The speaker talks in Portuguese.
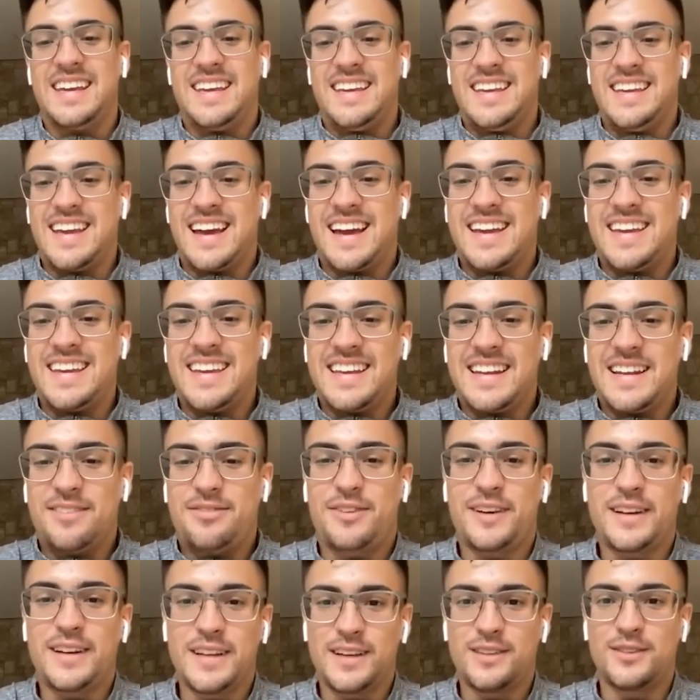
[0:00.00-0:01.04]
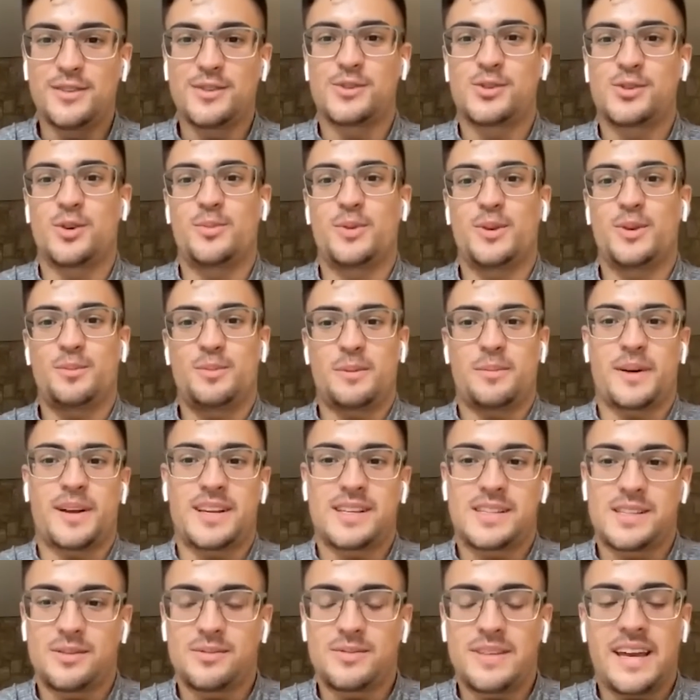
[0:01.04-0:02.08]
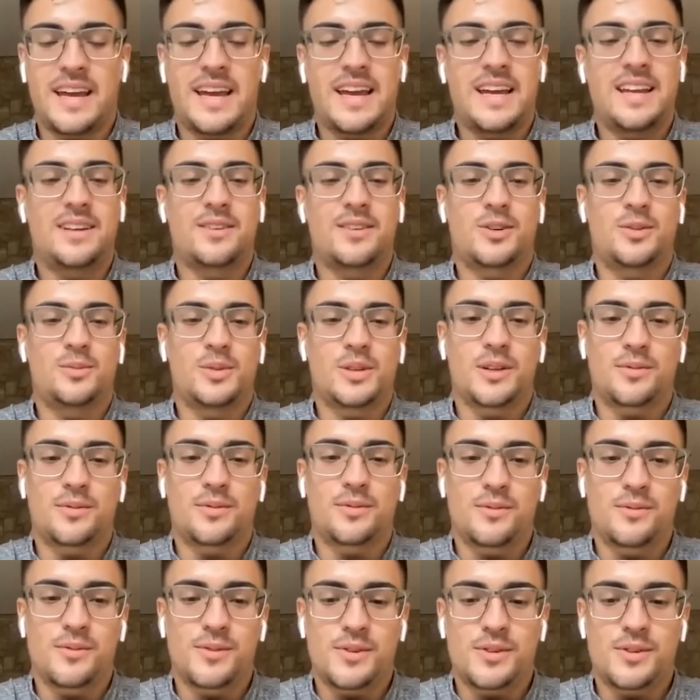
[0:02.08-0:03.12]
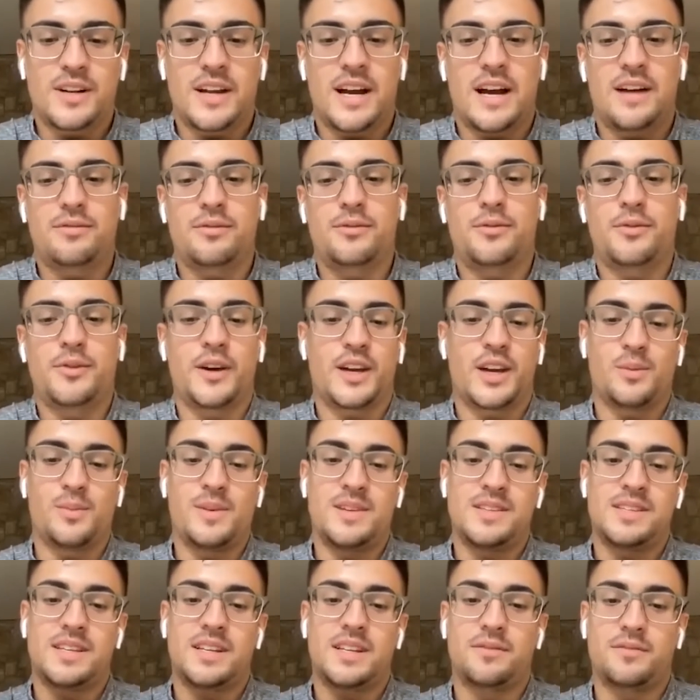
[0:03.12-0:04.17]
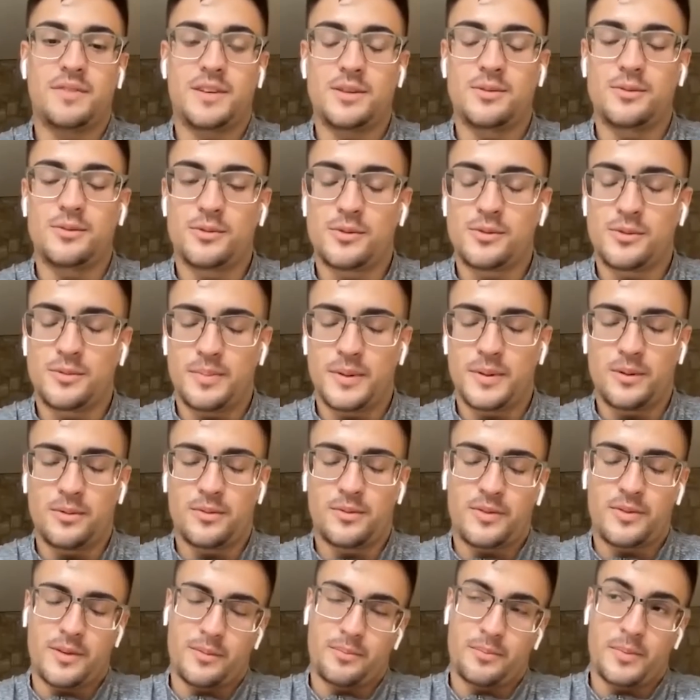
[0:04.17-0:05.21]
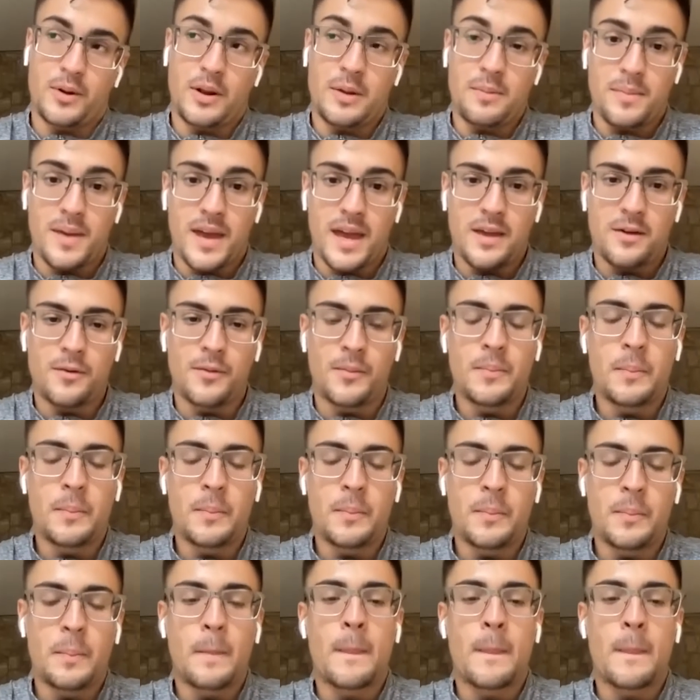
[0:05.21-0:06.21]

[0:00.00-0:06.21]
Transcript: e aí ela falando sobre a preparação dela, como que funcionava, foi aí que eu me inscrevi no pelo pelo e-mail